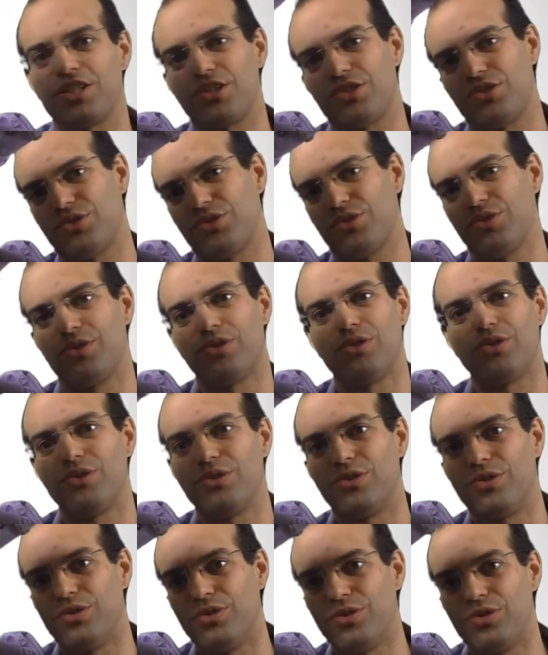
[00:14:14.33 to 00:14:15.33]
sur
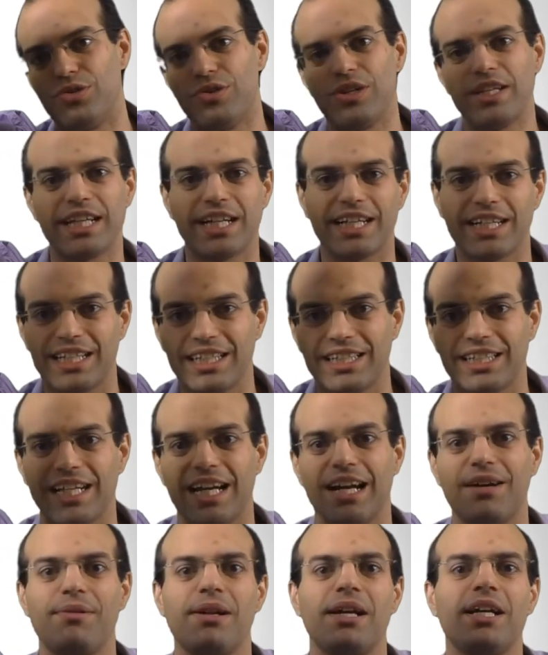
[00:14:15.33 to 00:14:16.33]
euh, le lien
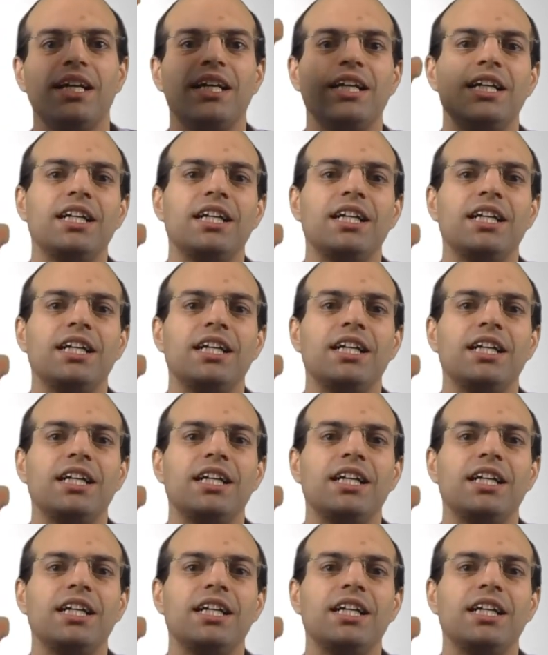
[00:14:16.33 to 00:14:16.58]
cliquable